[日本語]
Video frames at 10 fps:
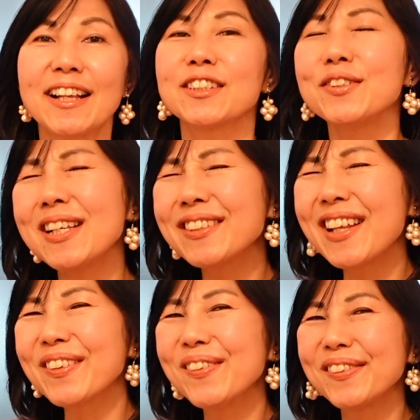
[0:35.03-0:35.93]
つれづ
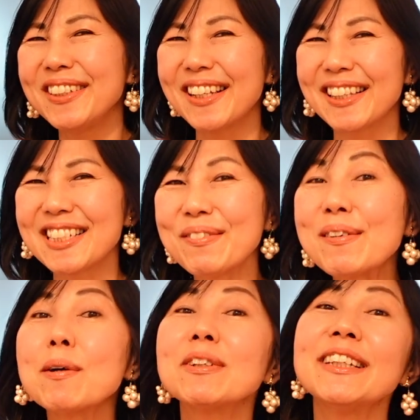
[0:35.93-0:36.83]
れトークになってしま
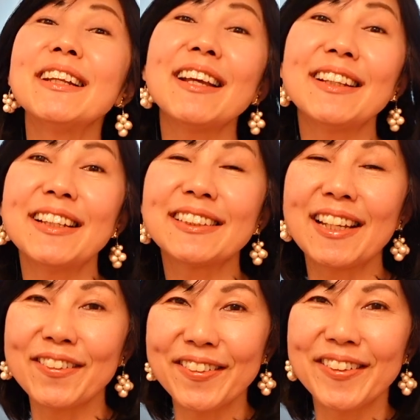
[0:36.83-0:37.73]
うかもしれないんです
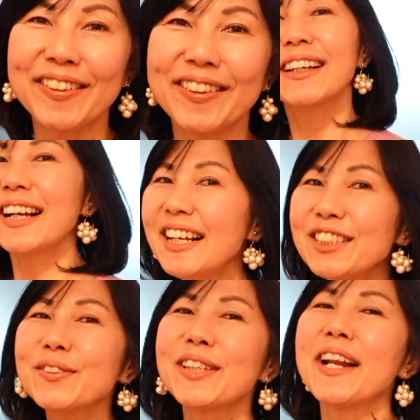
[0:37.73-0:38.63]
けど感
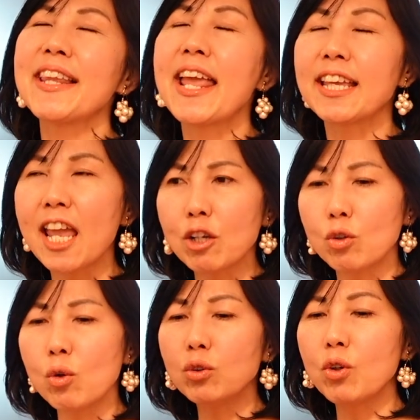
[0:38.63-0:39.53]
じとしたらね結
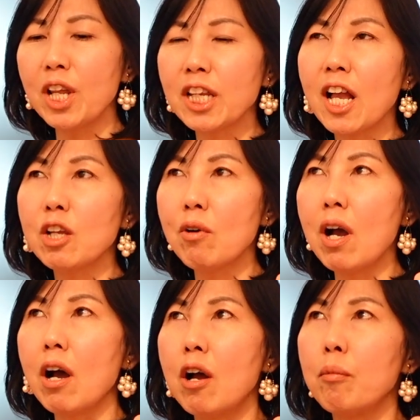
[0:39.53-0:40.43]
婚と恋愛
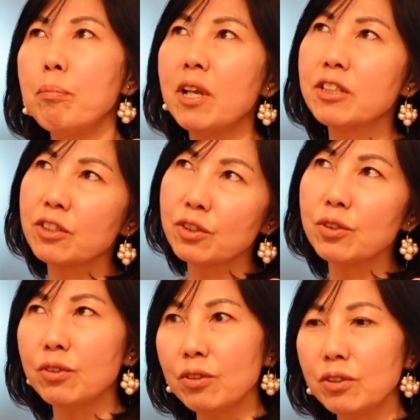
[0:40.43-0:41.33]
は
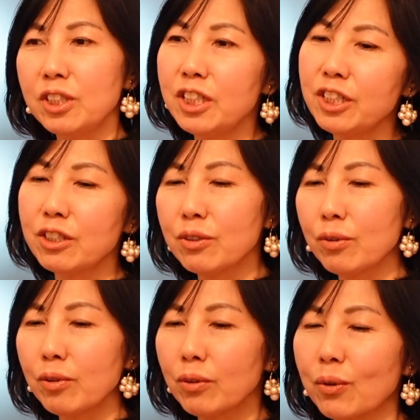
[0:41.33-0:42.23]
別一緒
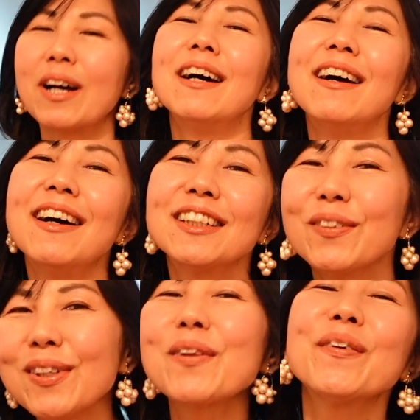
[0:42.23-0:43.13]
とか
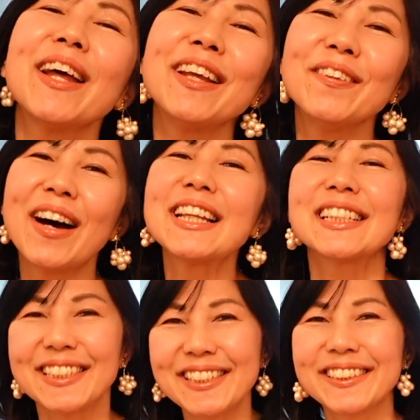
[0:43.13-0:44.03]
そんなとこら辺の
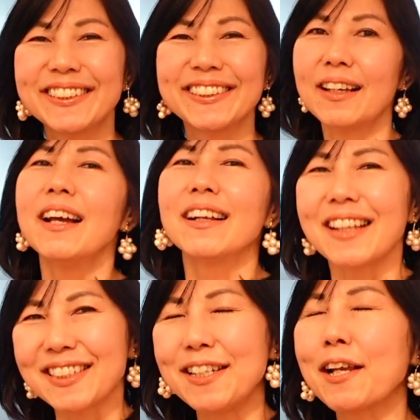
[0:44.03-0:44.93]
話です。
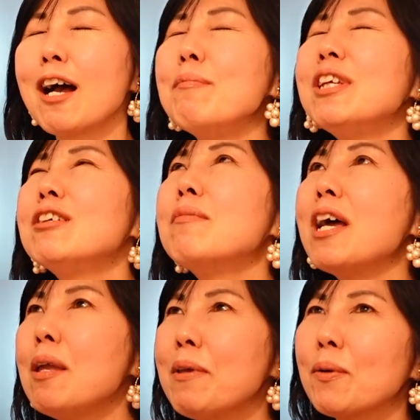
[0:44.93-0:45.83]
私ね上沼
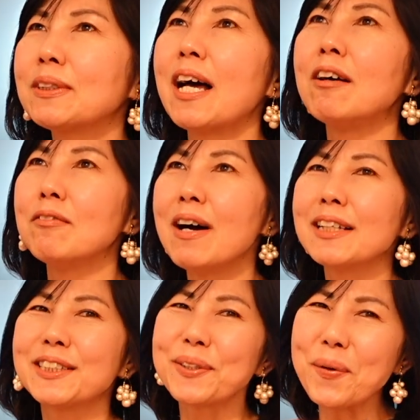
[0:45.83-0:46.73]
恵美子さんは
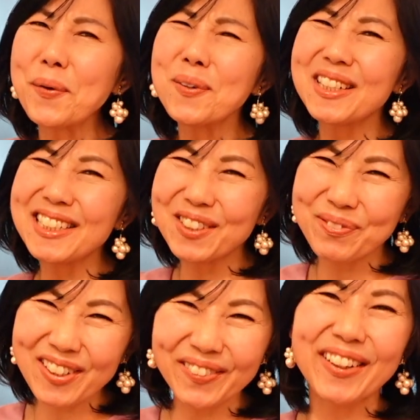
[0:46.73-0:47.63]
超
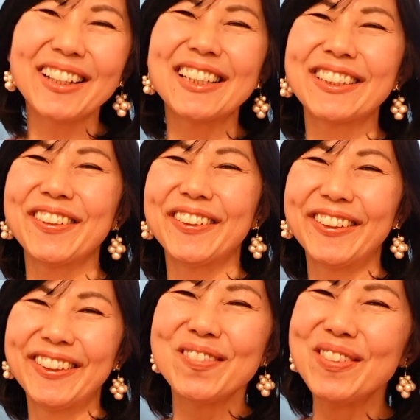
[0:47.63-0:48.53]
リスペクトなんです
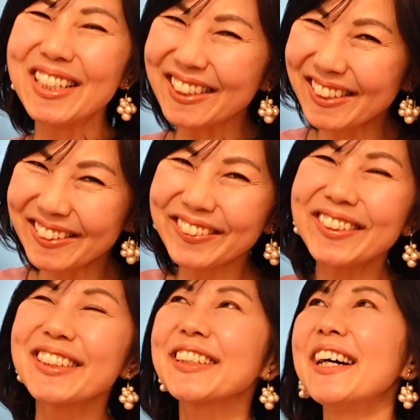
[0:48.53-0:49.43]
よ。皆さんどう
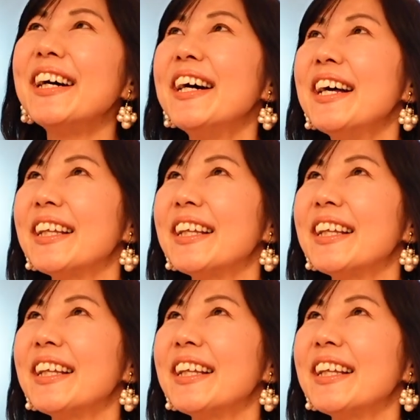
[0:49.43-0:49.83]
ですか